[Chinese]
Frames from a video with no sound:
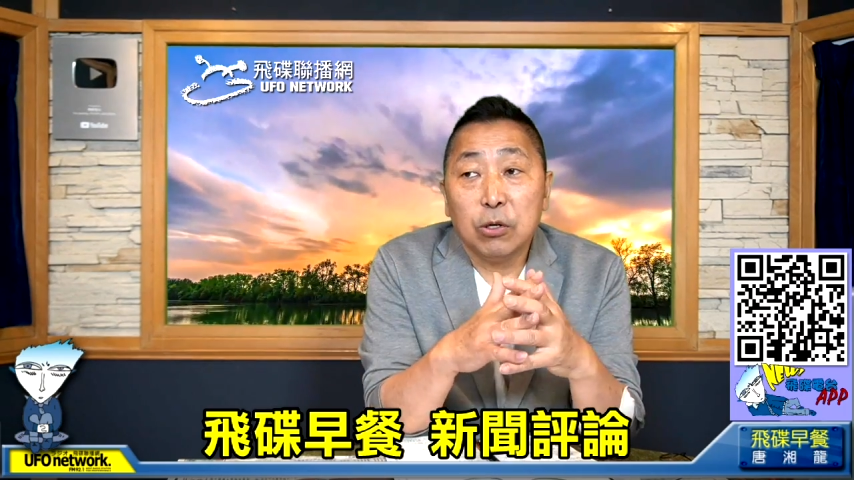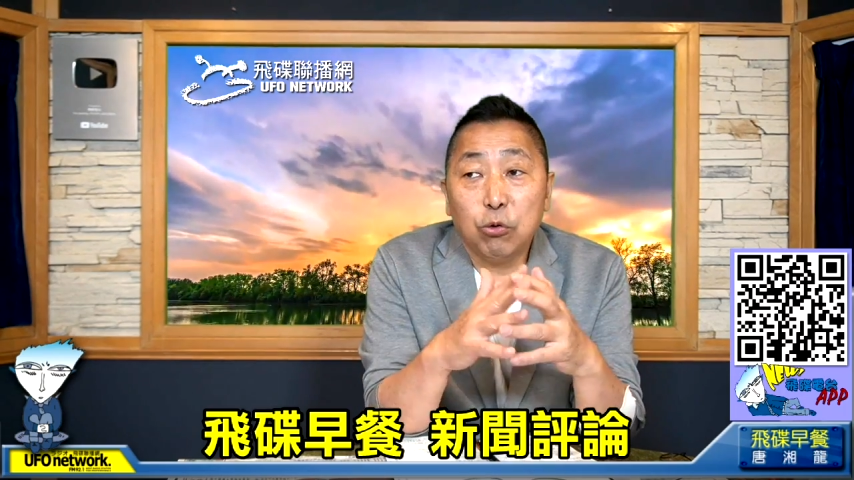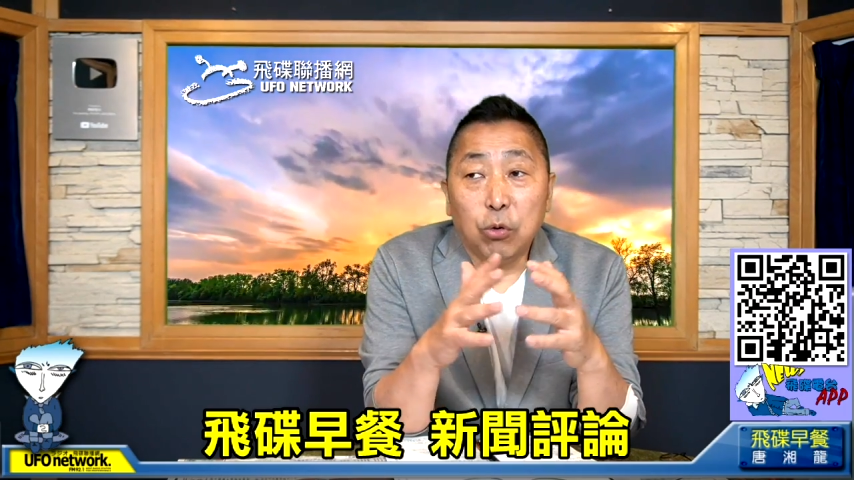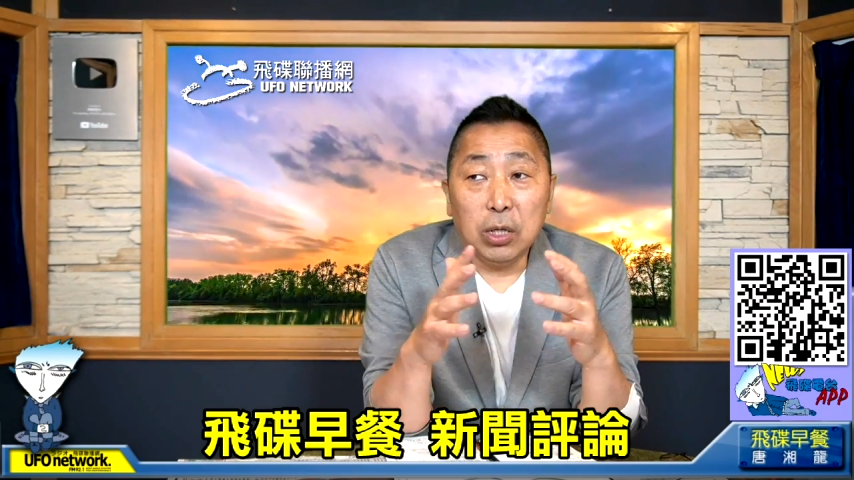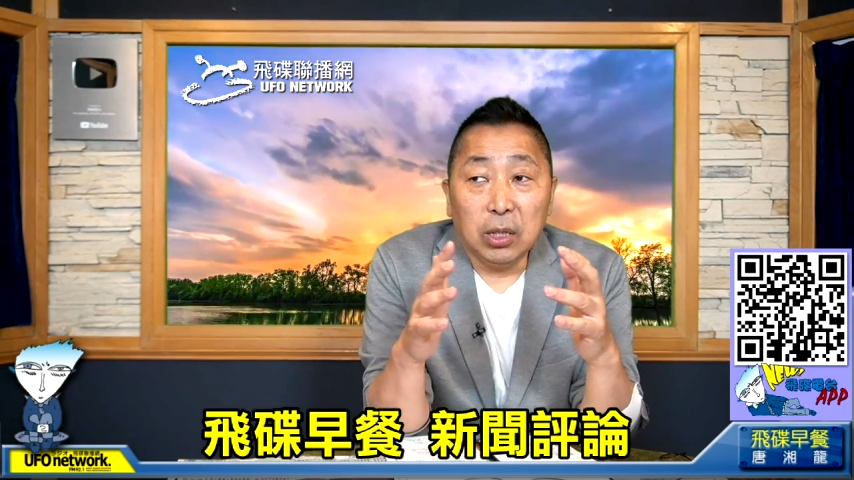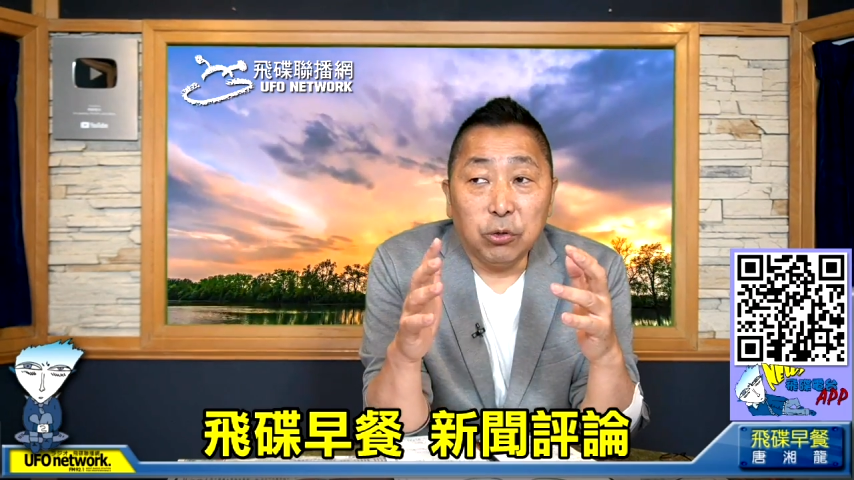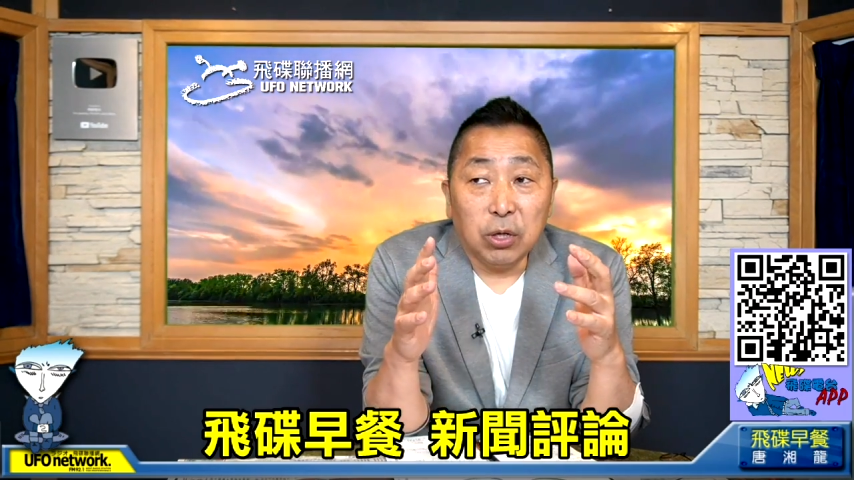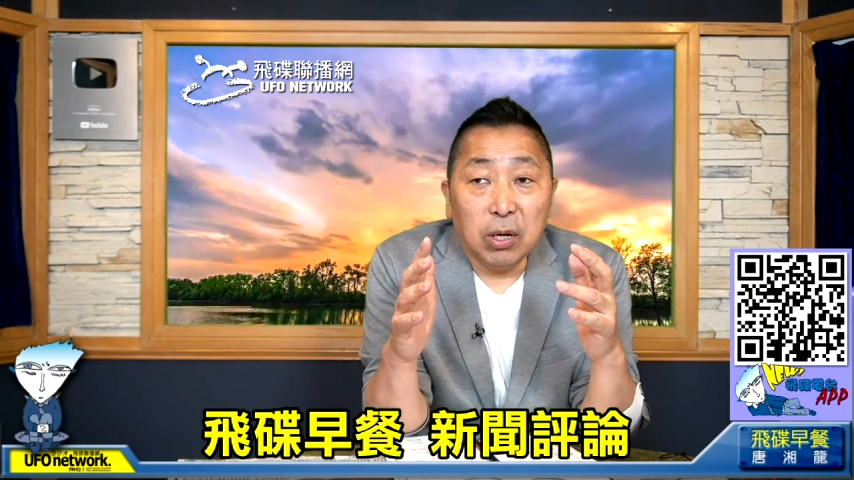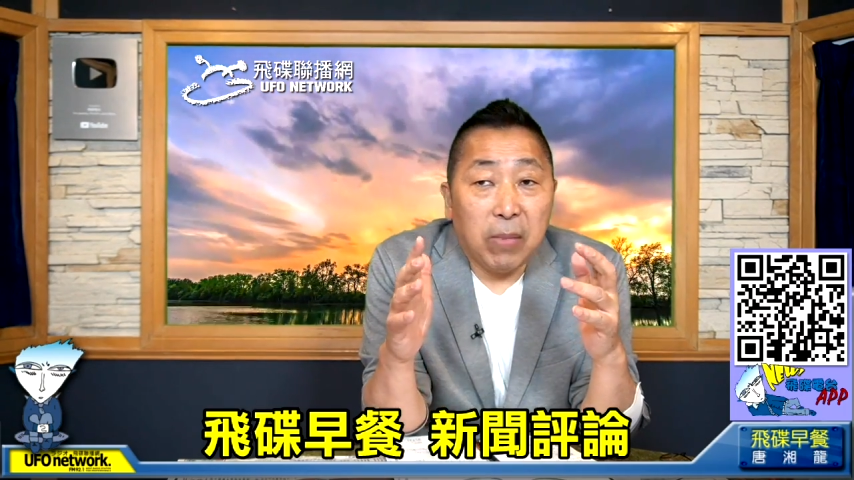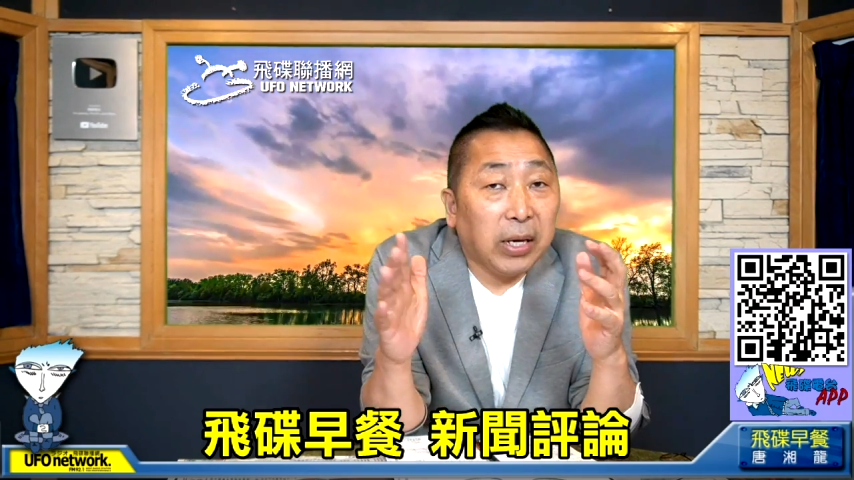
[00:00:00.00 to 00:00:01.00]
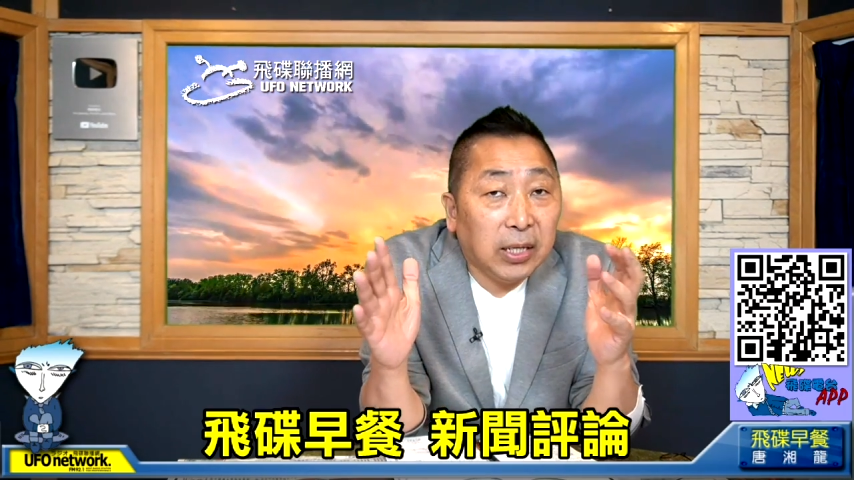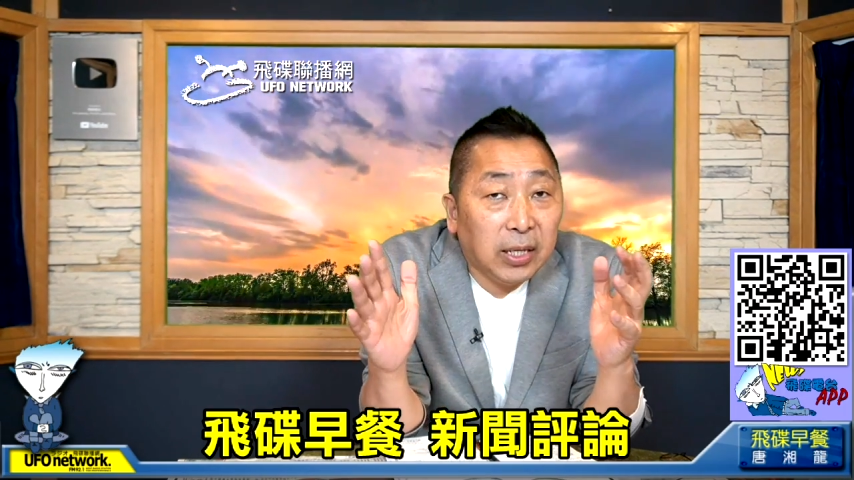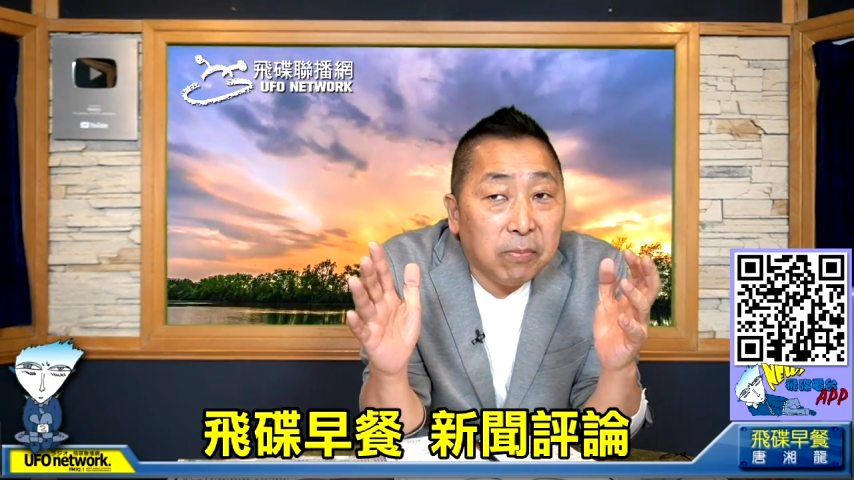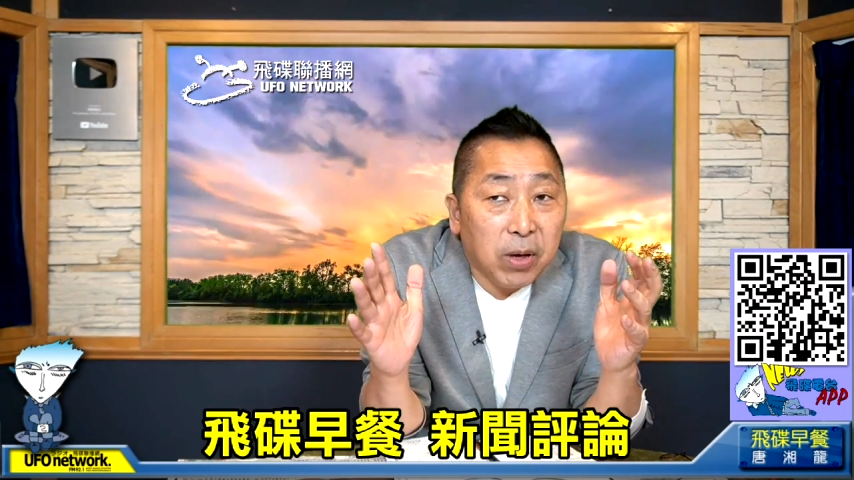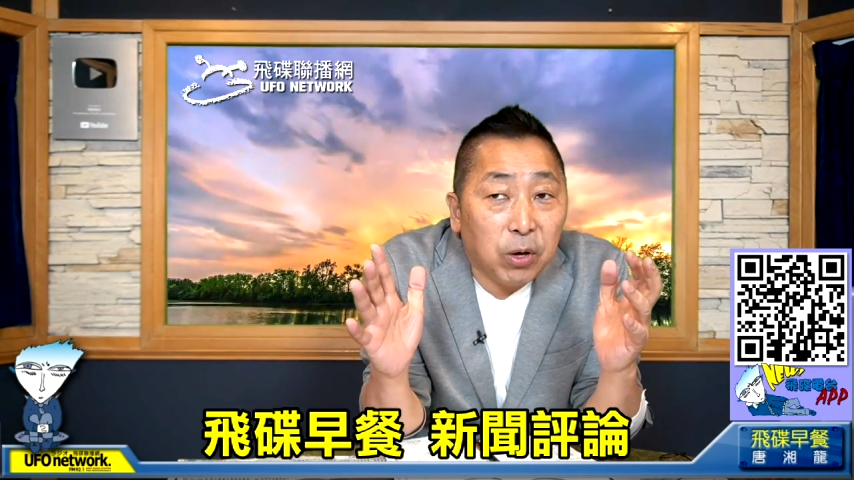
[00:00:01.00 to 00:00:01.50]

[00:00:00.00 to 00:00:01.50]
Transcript: 如果你觉得每一天